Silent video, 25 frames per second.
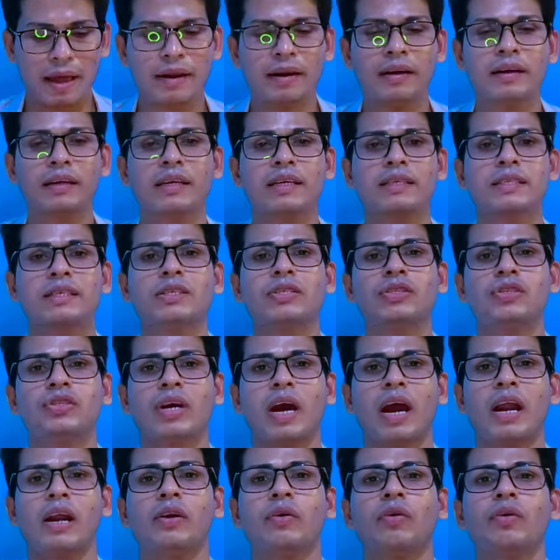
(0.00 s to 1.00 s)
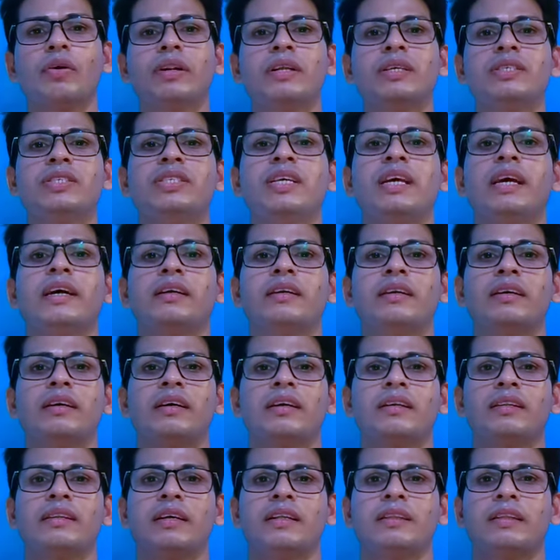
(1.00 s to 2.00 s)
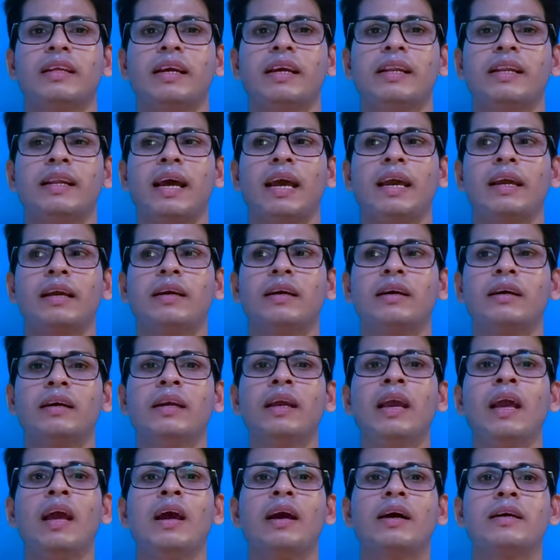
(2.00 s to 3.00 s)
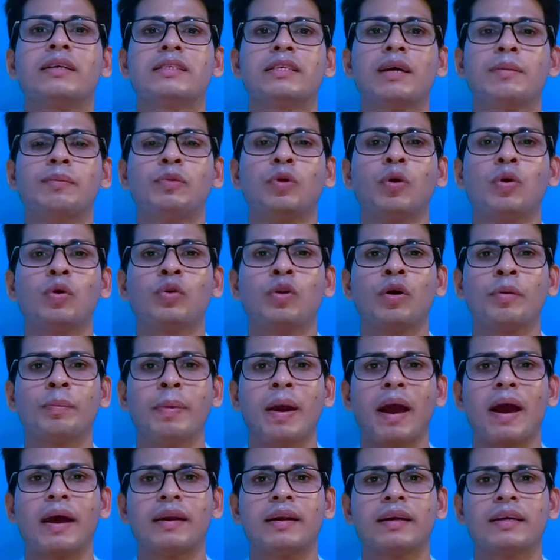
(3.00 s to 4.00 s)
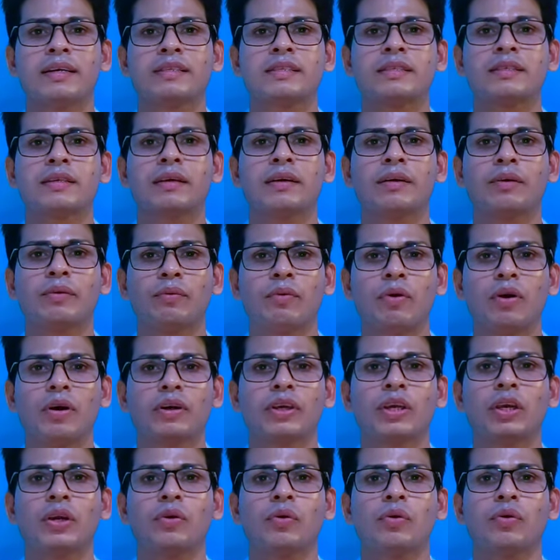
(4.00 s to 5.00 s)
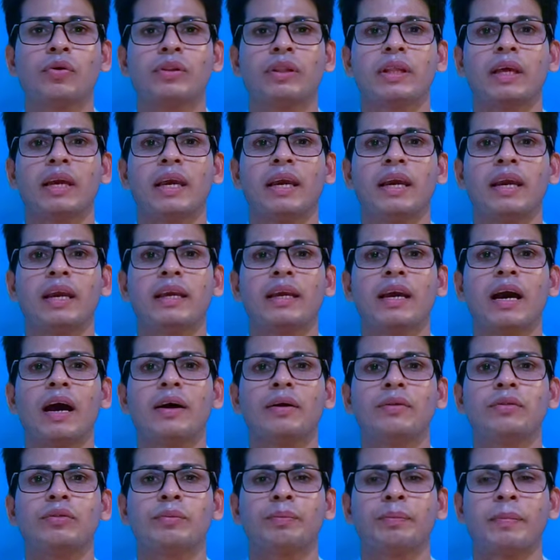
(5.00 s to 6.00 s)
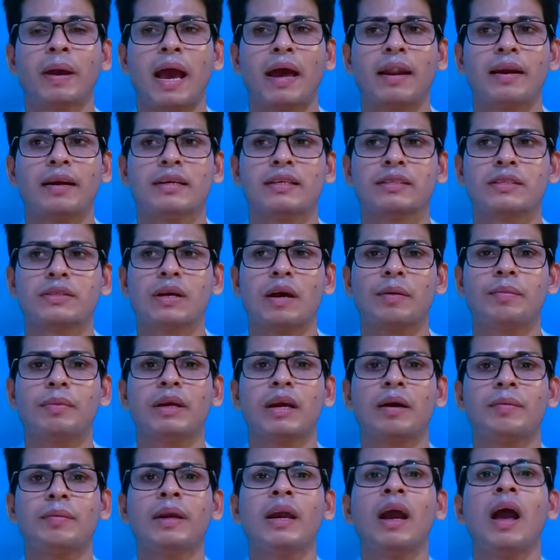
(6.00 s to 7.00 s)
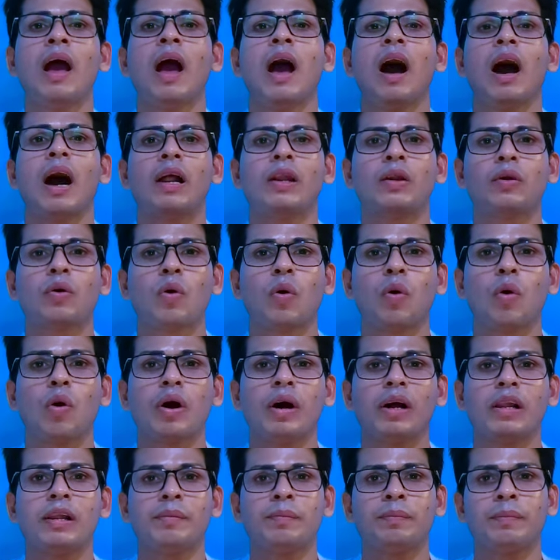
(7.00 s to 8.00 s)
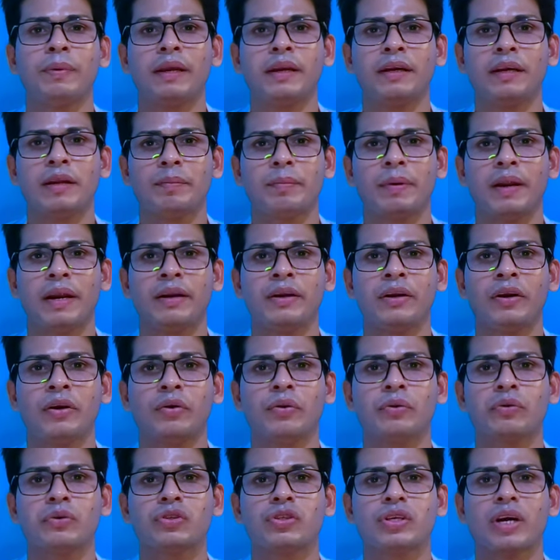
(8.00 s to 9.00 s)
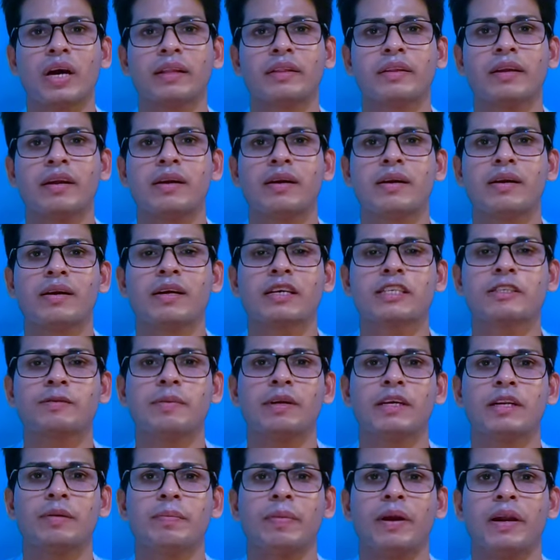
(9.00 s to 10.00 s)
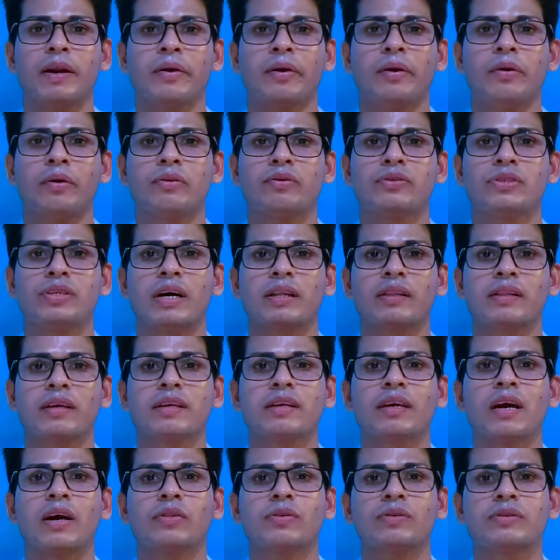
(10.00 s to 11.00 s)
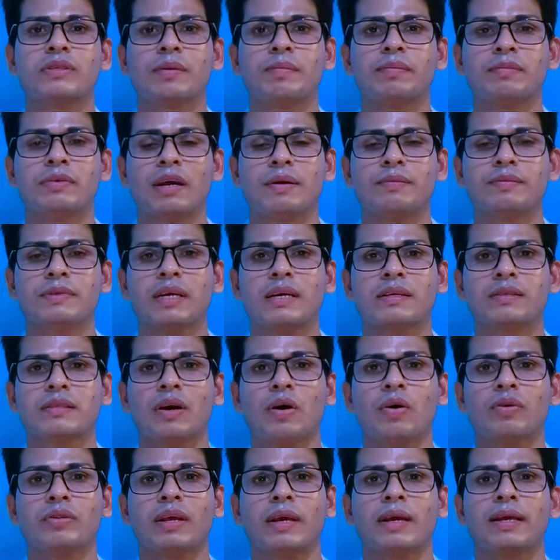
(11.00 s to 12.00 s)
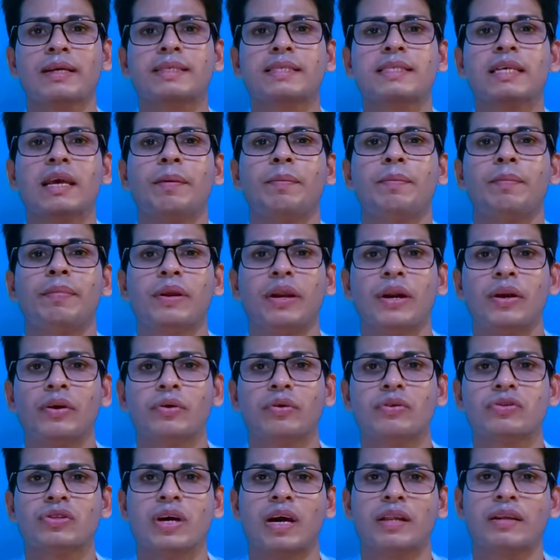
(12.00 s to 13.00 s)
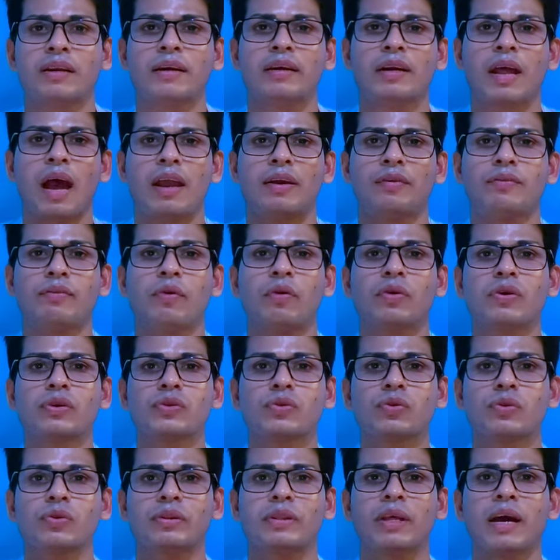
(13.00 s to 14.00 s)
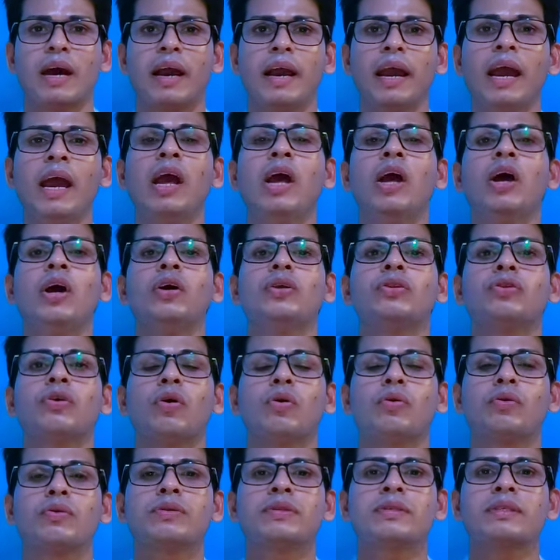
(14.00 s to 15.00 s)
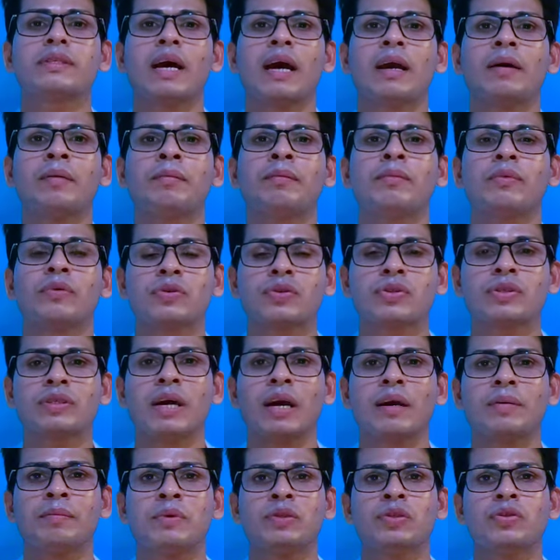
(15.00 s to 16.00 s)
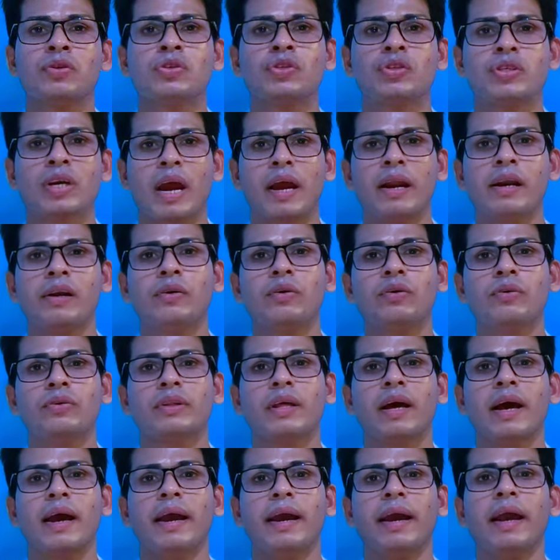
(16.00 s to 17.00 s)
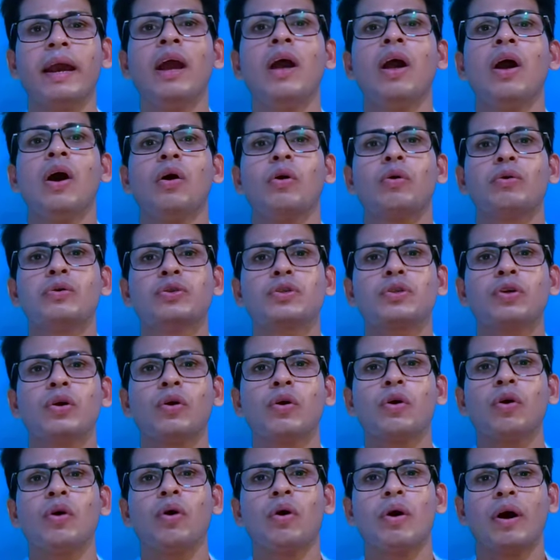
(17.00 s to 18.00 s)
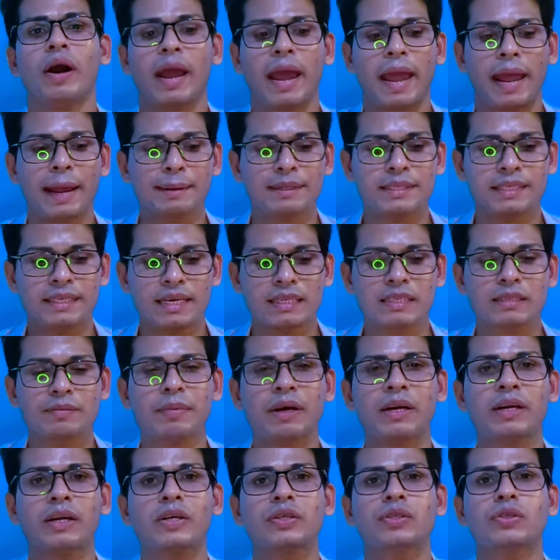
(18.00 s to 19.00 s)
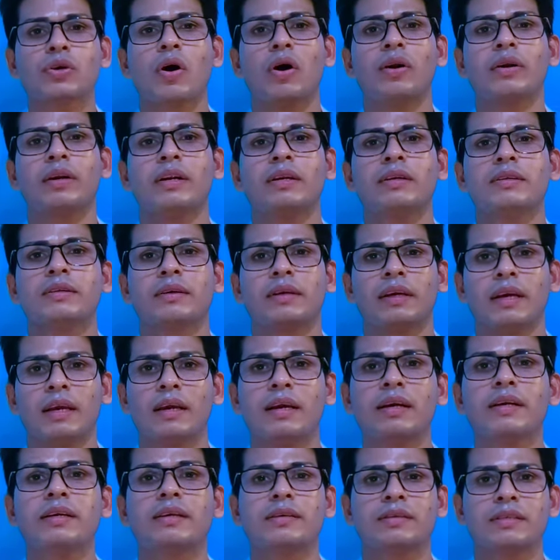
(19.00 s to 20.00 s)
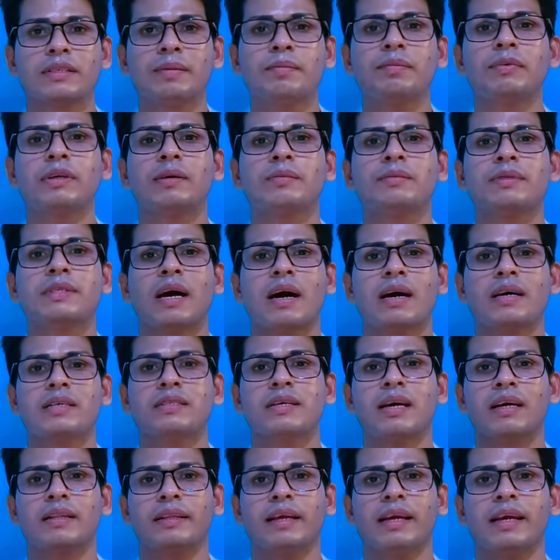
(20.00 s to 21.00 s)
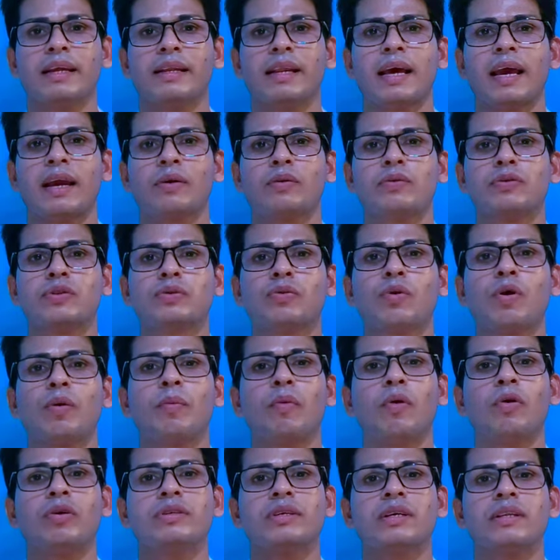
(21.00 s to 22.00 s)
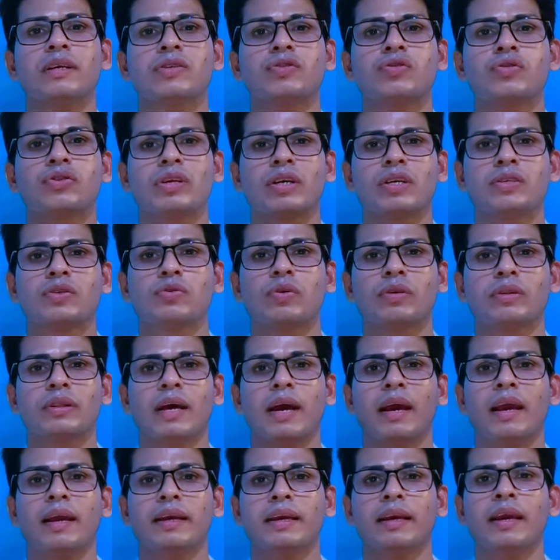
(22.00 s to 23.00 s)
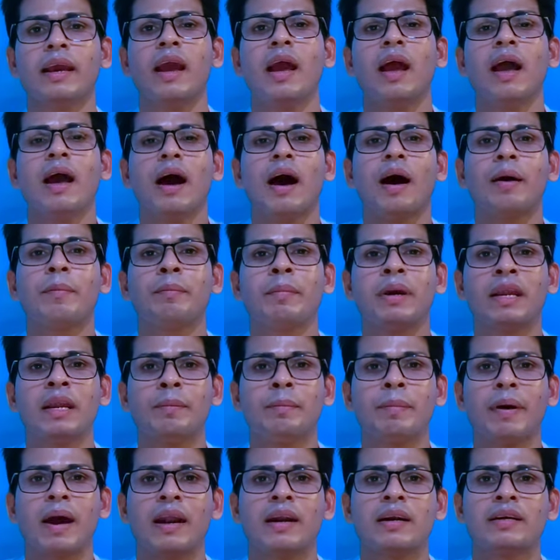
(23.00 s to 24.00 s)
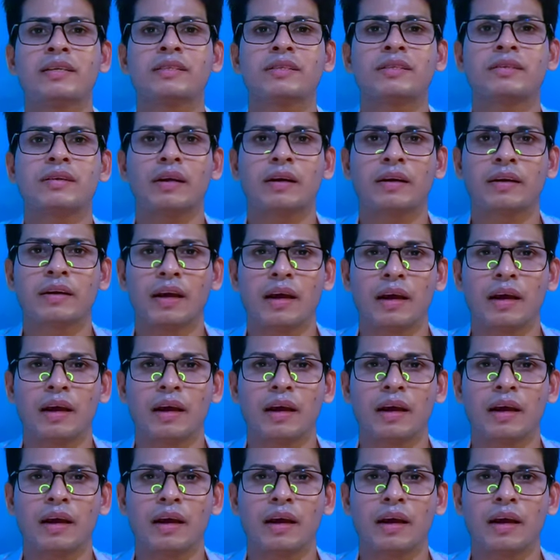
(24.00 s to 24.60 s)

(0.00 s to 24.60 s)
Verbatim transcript: पेरेंट किसी चाइल्ड को रिजेक्ट कर देते हैं लाइक like, जब दोनों पेरेंट्स वर्किंग होते हैं या पेरेंट्स कभी कभी अल्कोहल पे डिपेंडेंट हो जाते हैं ड्रग्स पे डिपेंडेंट हो जाते हैं या तो समटाइम्स ऐसा होता है कि सेपरेट हो जाते हैं डाइवोर्स होता है तो उस टाइम उस टाइम भी जो चाइल्ड होता है उसको एडजस्टमेंट डिसऑर्डर के सिम्टम्स आ जाते हैं लाइक उसको बहुत ज़्यादा स्ट्रेस होता है कि अब मेरे पेरेंट्स